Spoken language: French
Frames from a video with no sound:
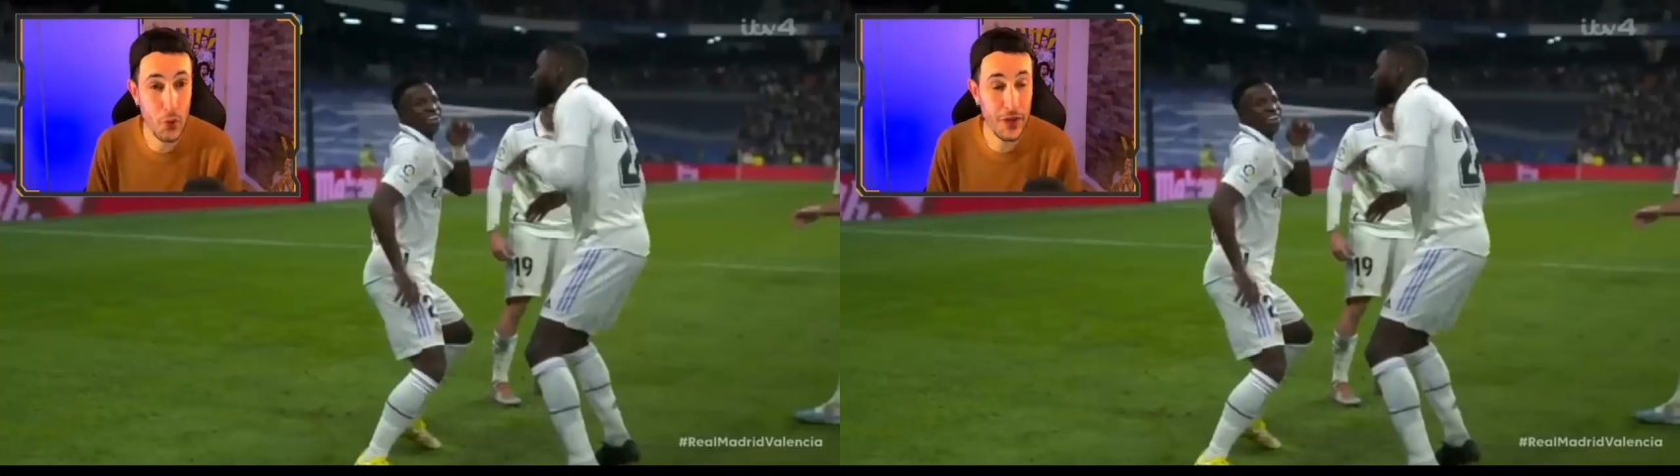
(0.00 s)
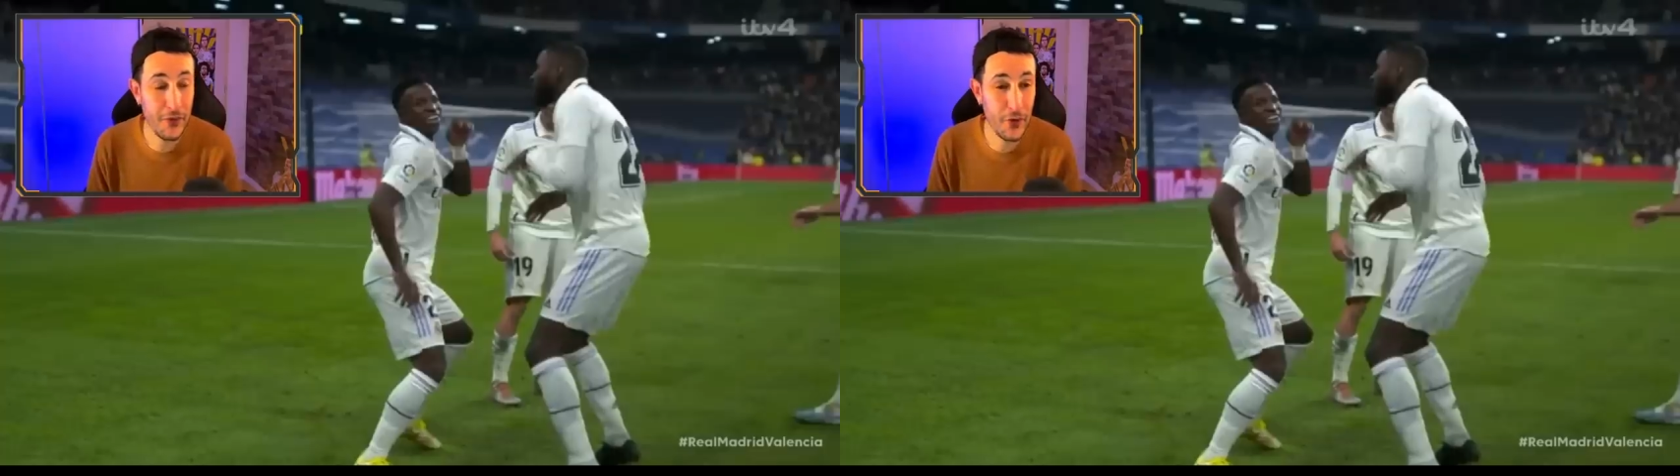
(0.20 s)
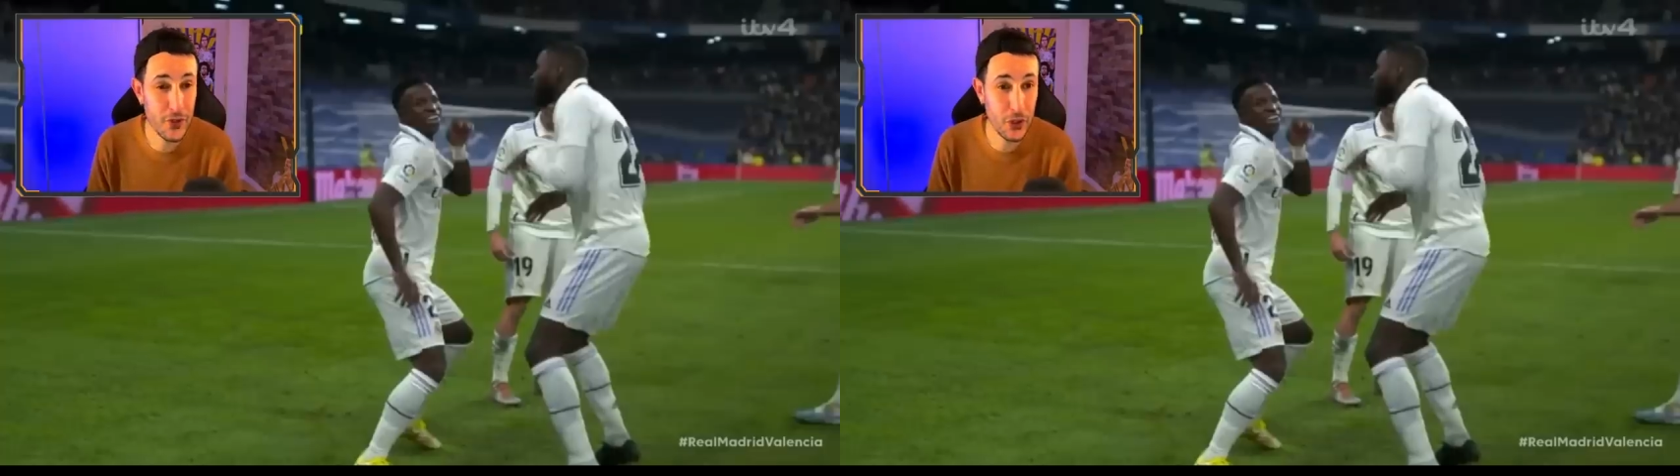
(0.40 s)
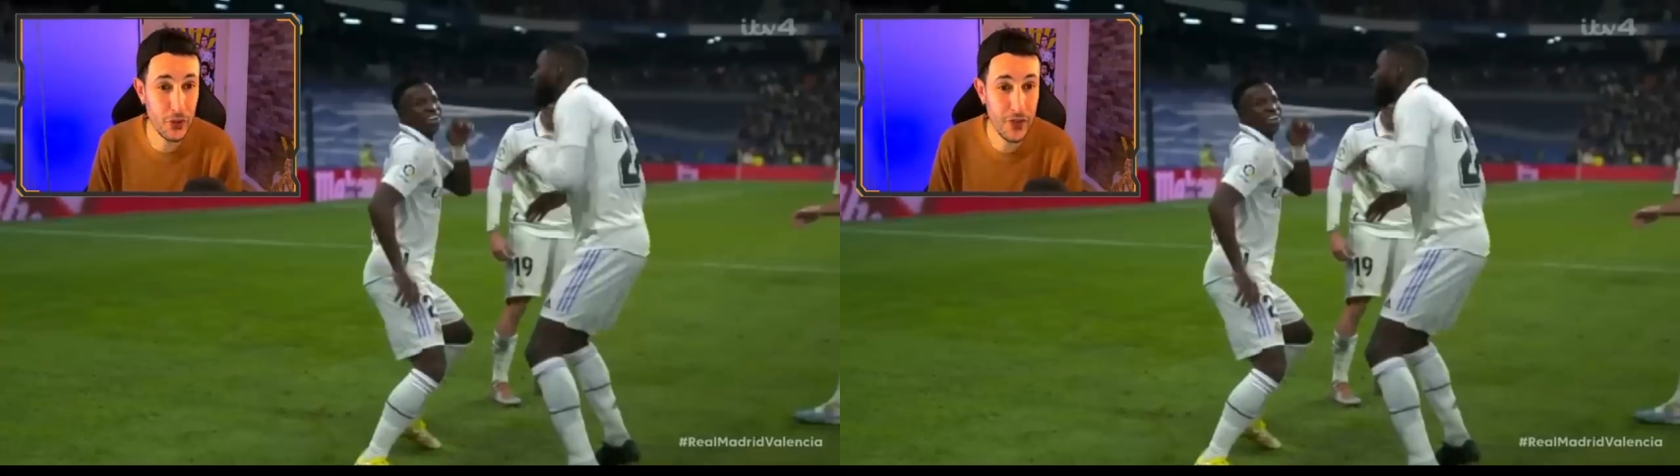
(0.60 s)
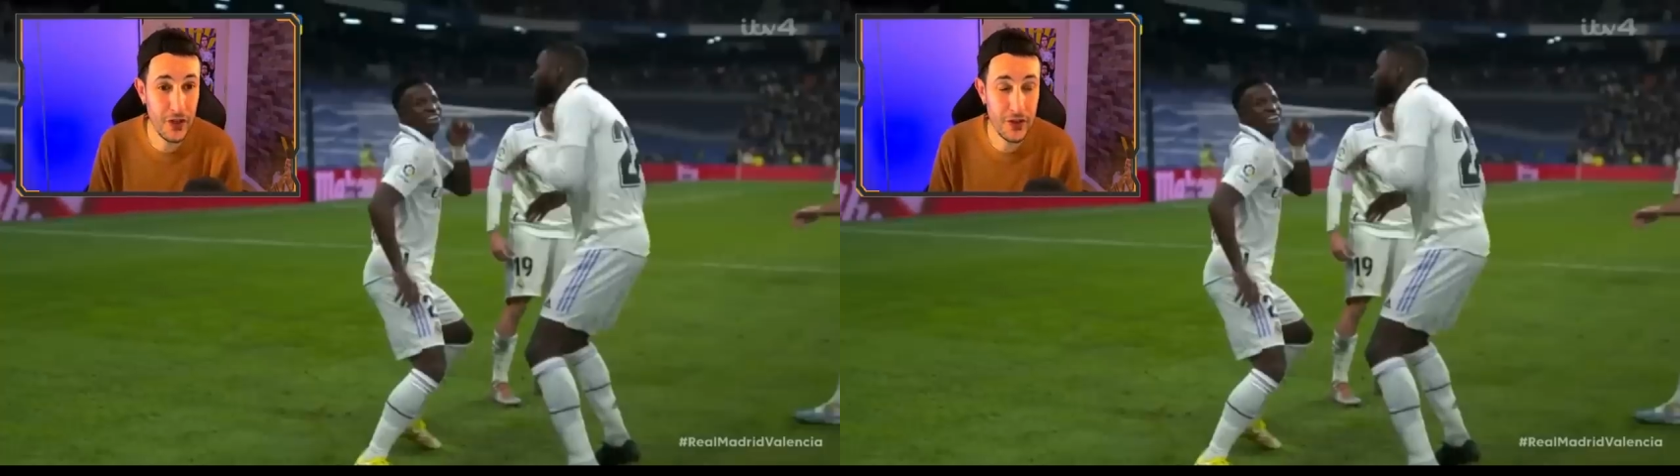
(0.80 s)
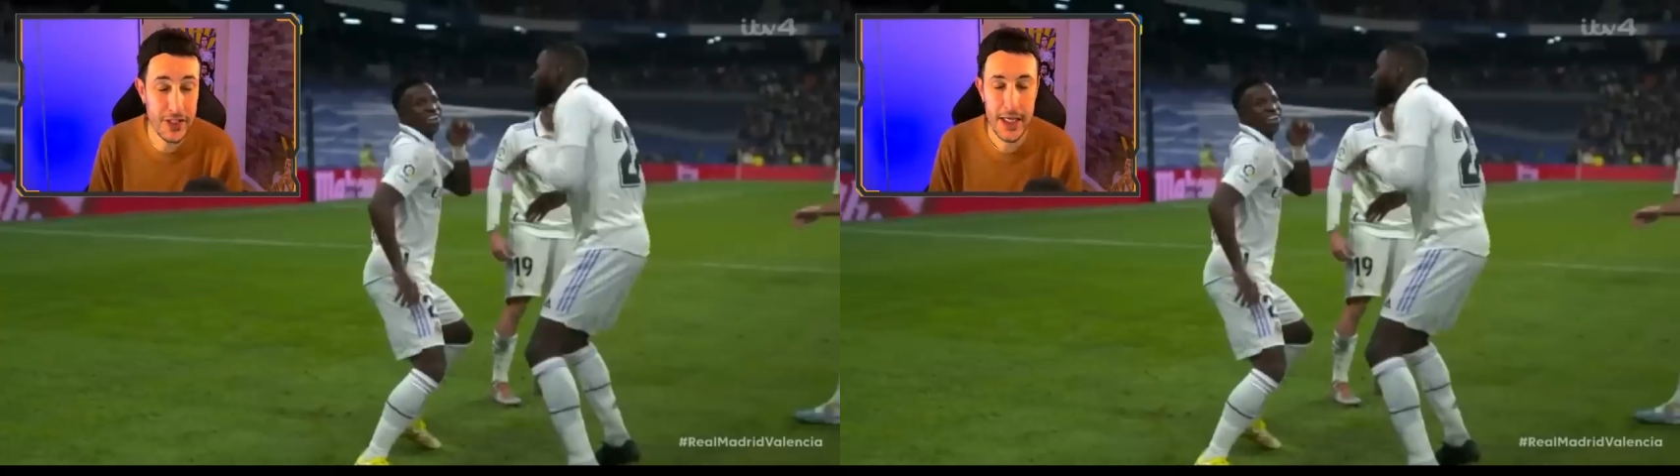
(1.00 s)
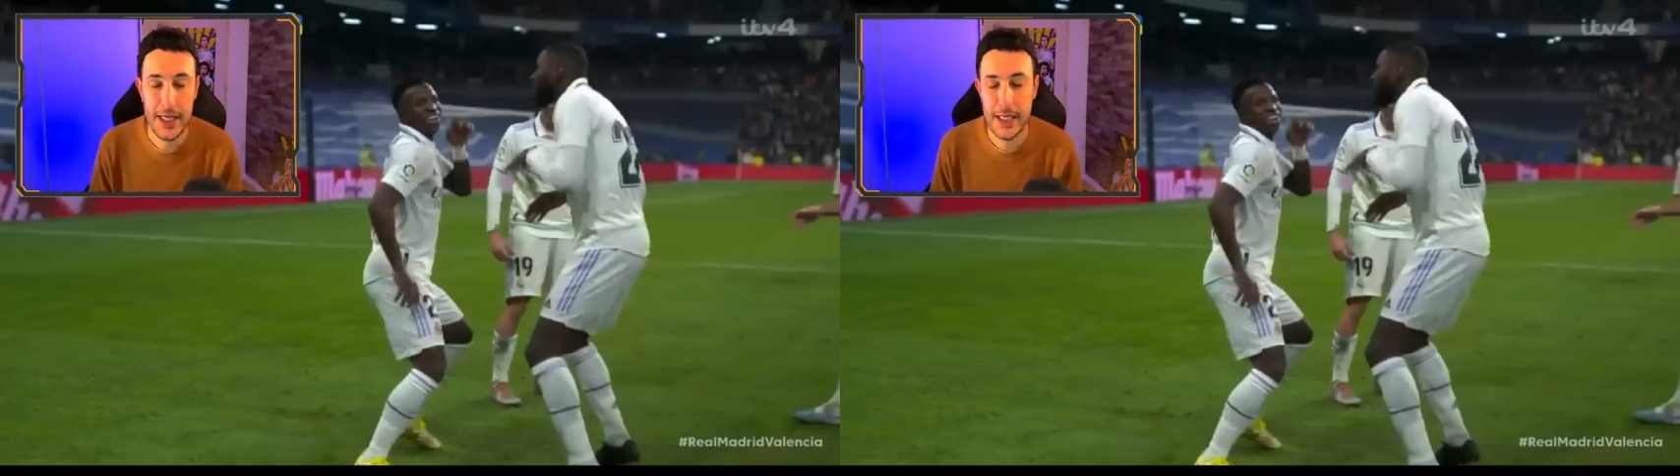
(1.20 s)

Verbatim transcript: au défenseurs de Valence.